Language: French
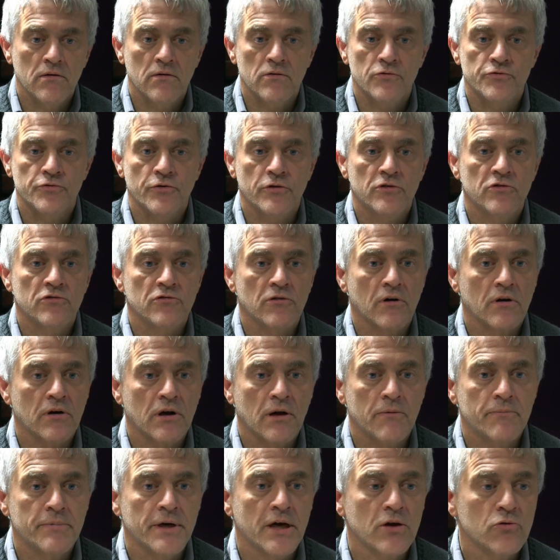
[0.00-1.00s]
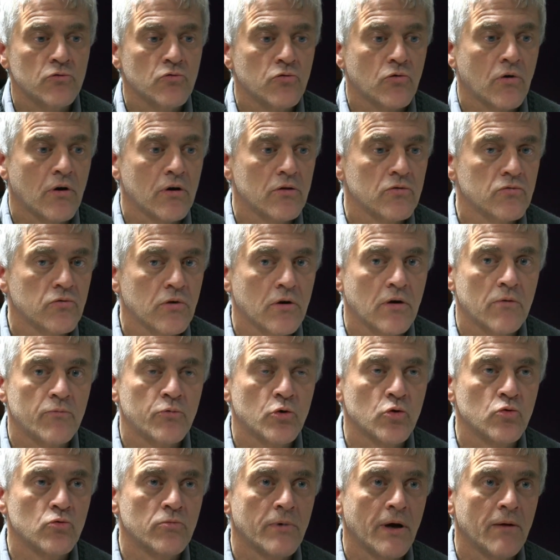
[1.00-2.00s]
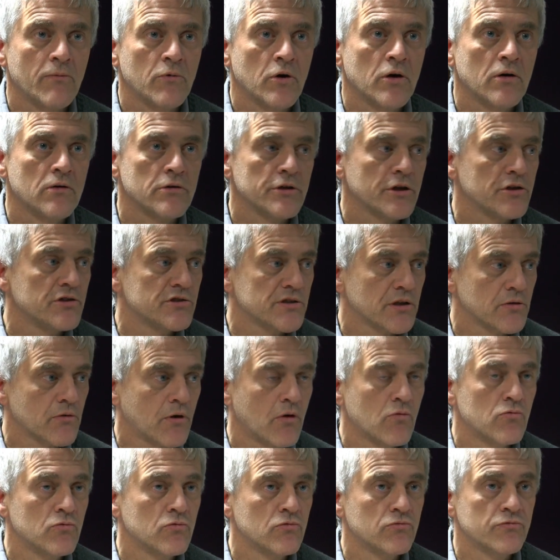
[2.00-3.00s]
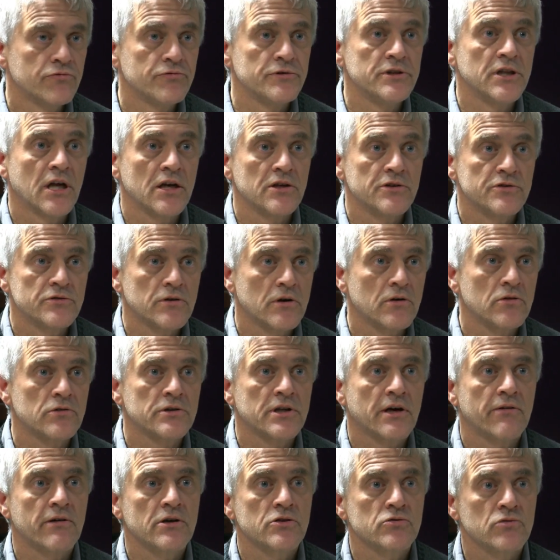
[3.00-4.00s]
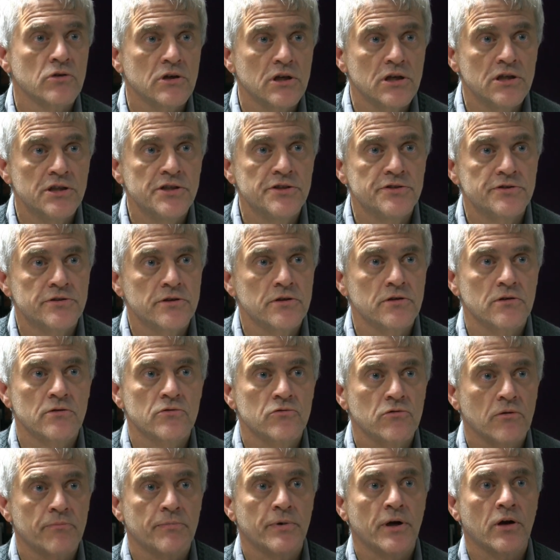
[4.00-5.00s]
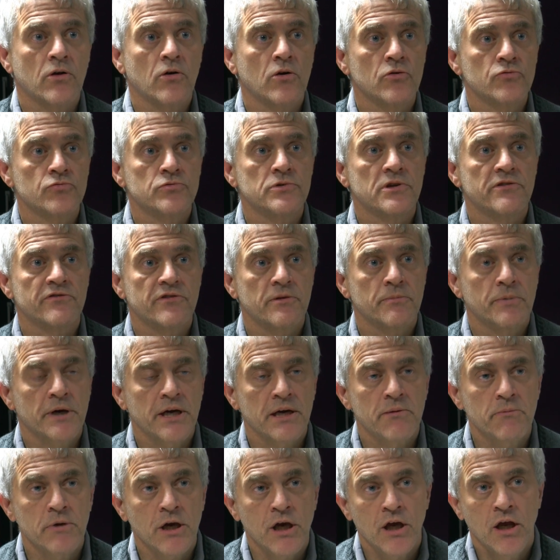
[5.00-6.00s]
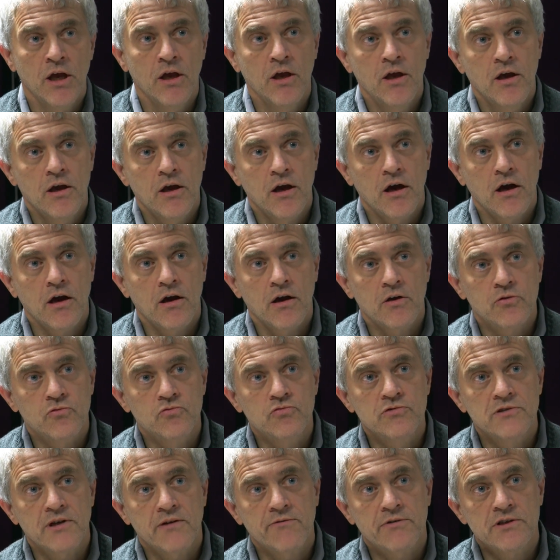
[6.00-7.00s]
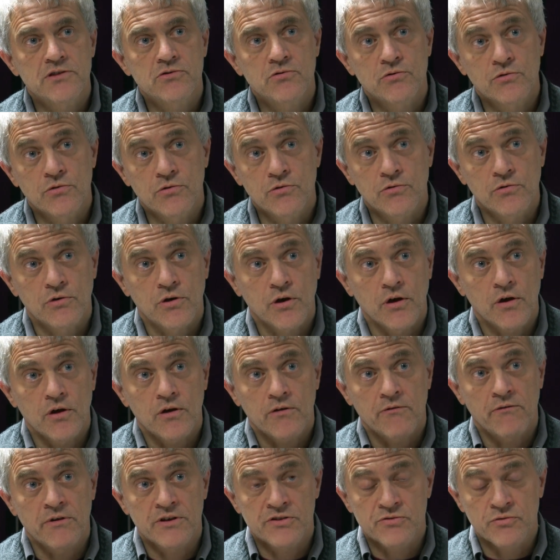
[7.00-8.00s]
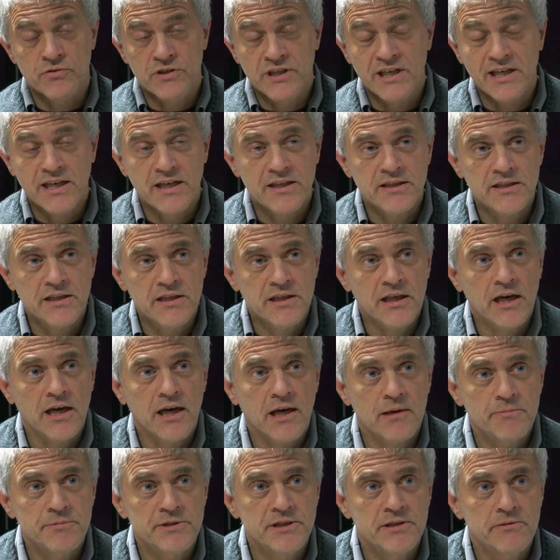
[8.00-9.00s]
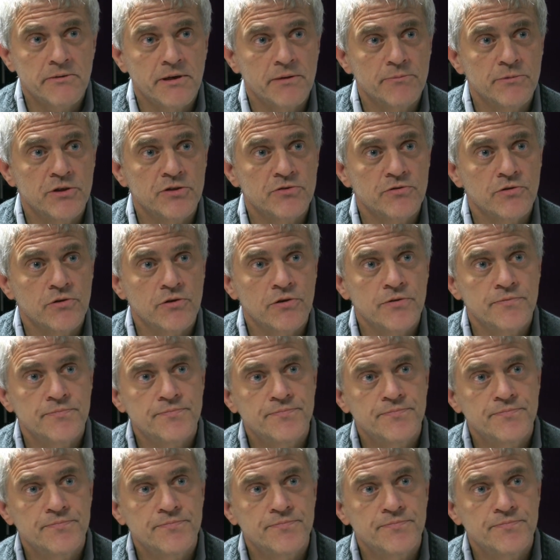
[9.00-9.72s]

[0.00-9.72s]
ceux qui sont en campagne, en tout cas, en tout cas pour nous-mêmes, hein, il y a des endroits où nous finalisons le travail sur les listes. Nous ne sommes pas encore tout à fait prêts, mais tout ça va se décanter très rapidement, bien sûr.